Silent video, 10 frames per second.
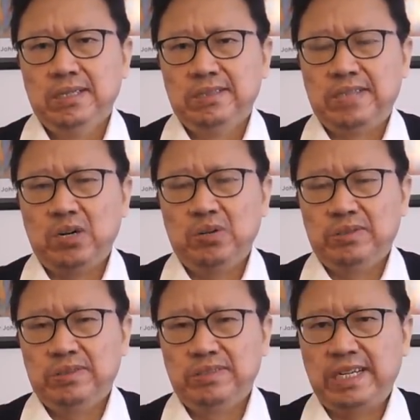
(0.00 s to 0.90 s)
然
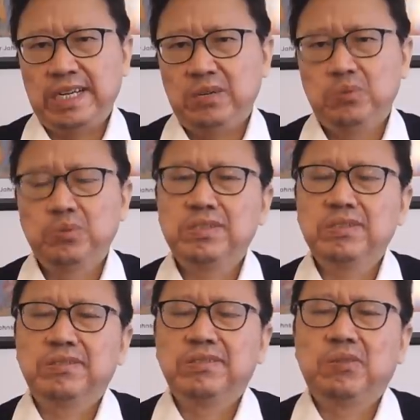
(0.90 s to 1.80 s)
后人呢无事，
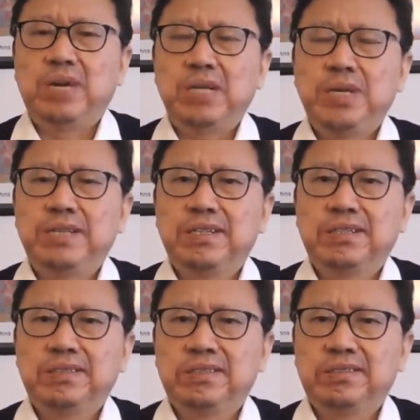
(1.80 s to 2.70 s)
完全这
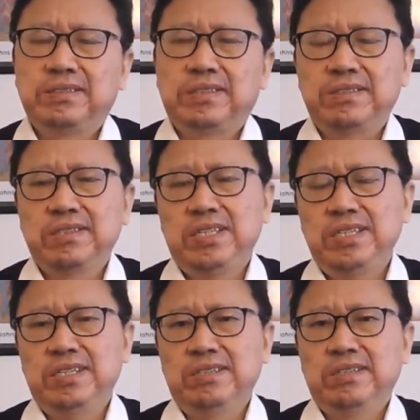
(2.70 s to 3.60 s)
个神志
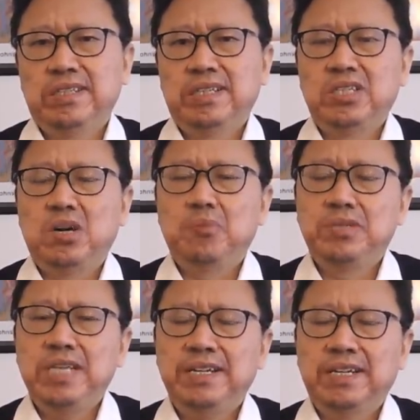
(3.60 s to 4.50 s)
清醒啊，脚不
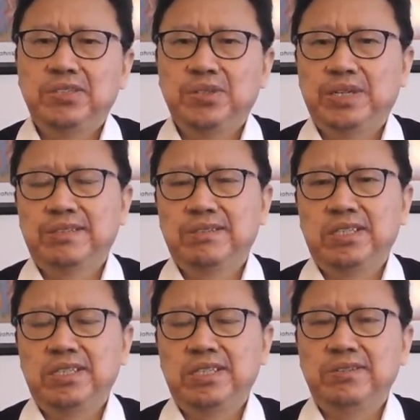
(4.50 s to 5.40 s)
见了就可以自
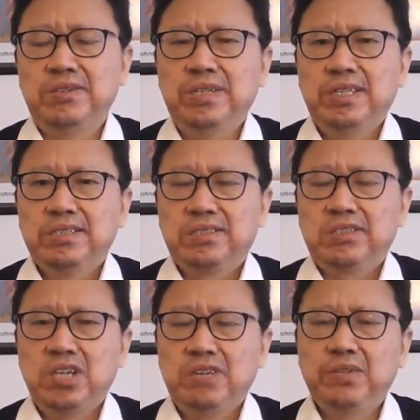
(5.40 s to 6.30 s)
己行走，是
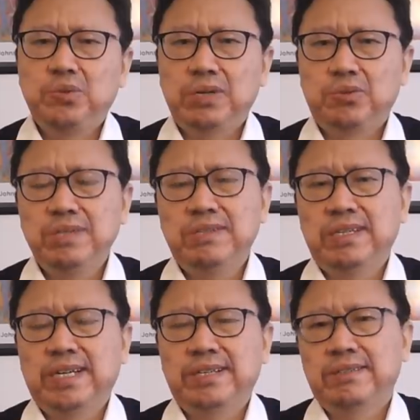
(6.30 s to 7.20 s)
消防队员追
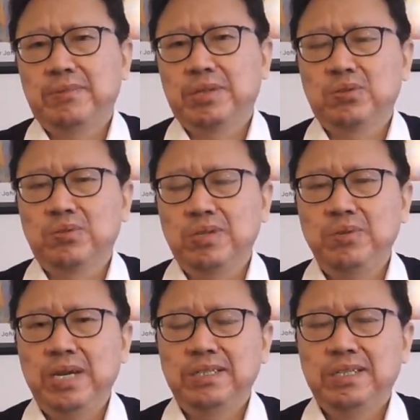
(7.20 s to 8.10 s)
上他才把他送医
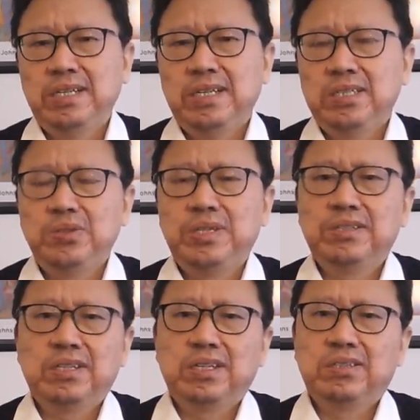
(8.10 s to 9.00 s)
院。究竟
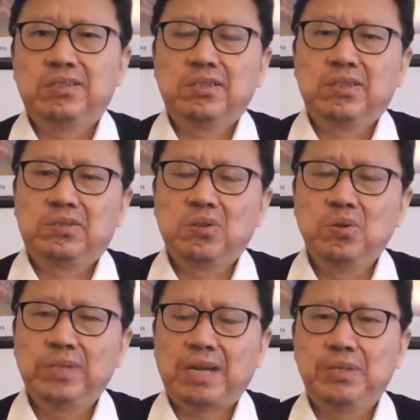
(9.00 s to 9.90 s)
呃中
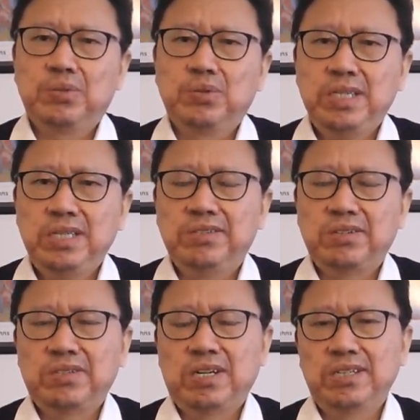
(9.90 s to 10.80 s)
共党媒说一级
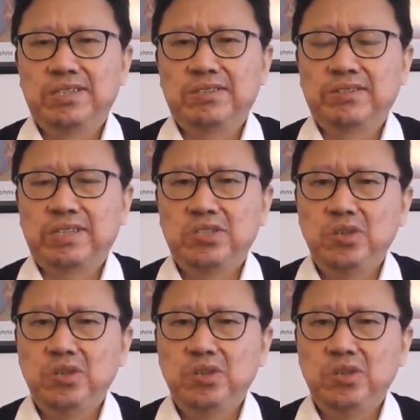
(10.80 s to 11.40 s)
烧伤、二级烧伤，就